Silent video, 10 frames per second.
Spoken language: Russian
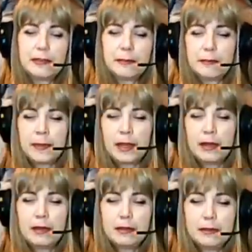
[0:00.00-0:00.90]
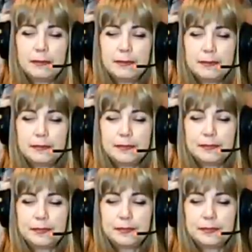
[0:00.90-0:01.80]
Ну, мох мы они... уже почистили,
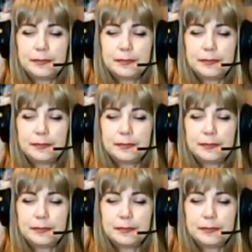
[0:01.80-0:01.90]
поэтому